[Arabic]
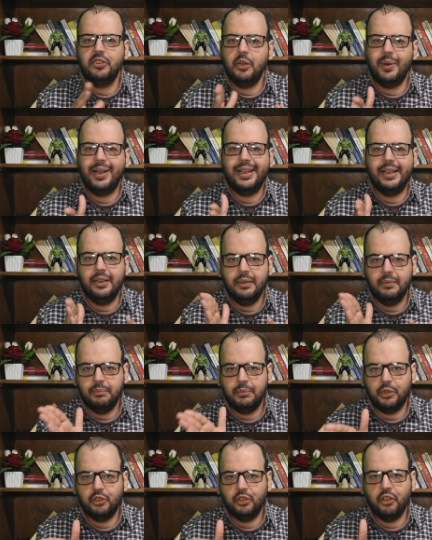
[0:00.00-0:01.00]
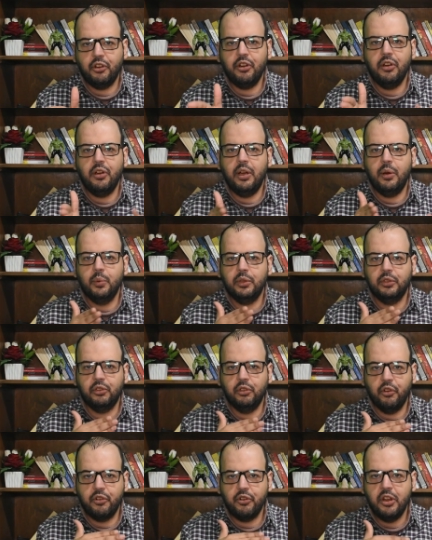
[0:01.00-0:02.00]
سواء باختيارها او
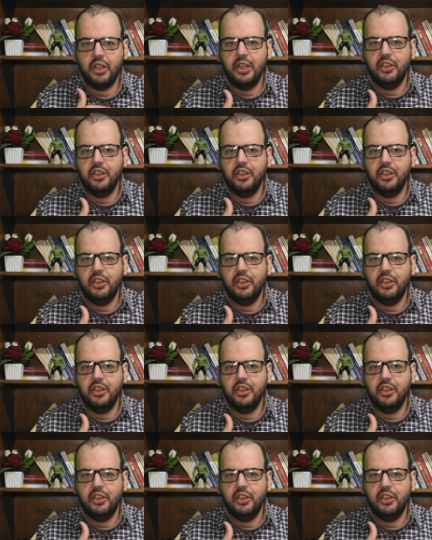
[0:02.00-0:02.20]
اختيار